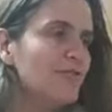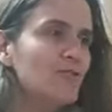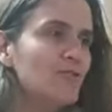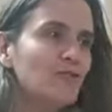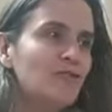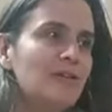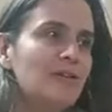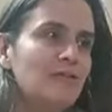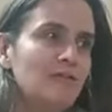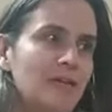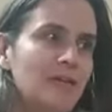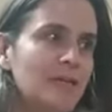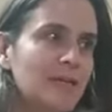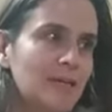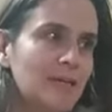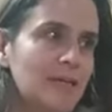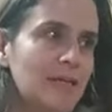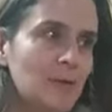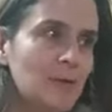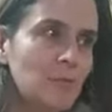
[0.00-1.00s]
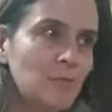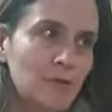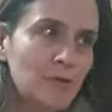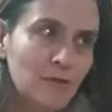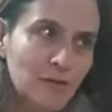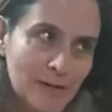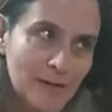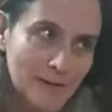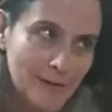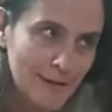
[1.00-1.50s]
Eso no significa que este
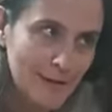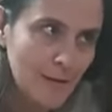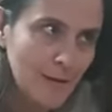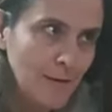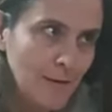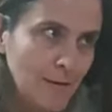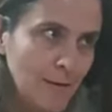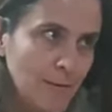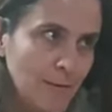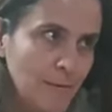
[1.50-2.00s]
número sea real.